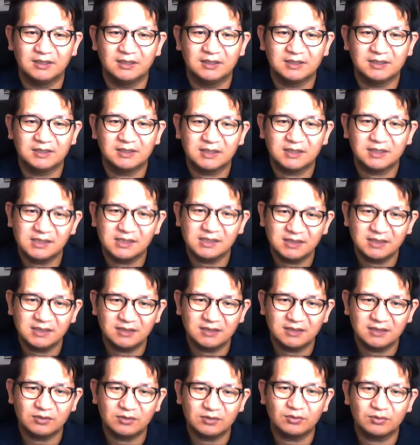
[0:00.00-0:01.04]

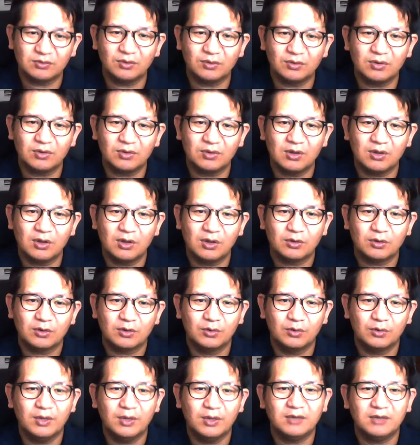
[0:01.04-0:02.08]
실제적으로
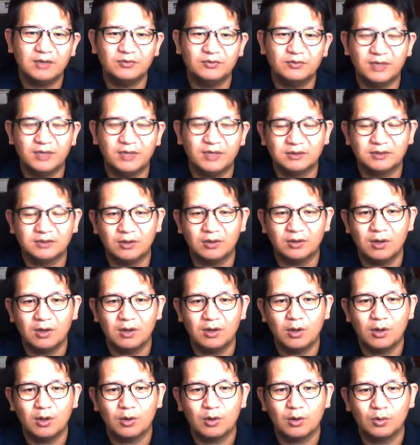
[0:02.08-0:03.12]
교회를 위해서
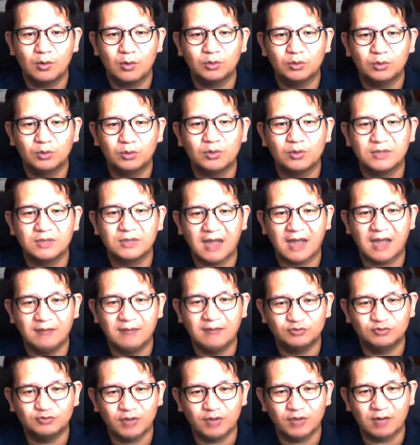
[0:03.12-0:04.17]
고통을
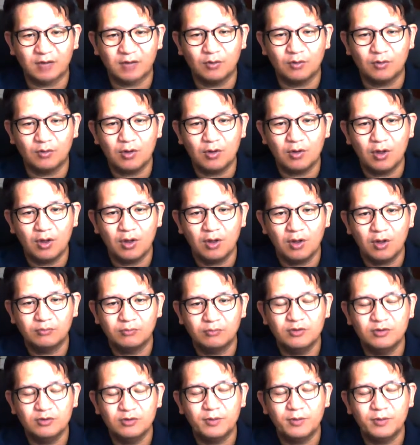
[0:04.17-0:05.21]
감수하고
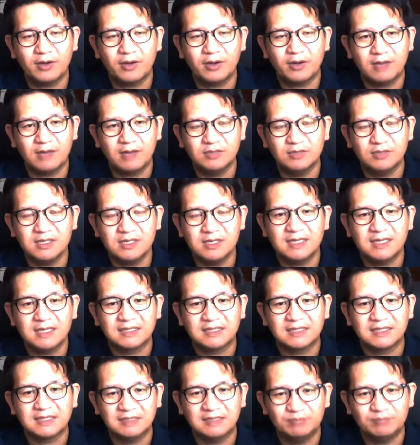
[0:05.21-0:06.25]
불편함을
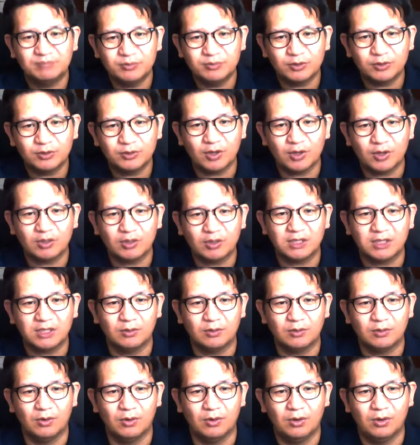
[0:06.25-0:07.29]
기쁨으로
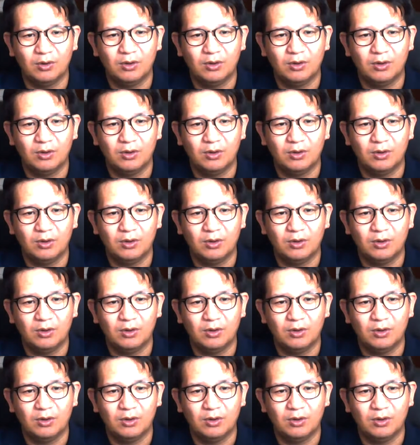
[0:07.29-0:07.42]
여기고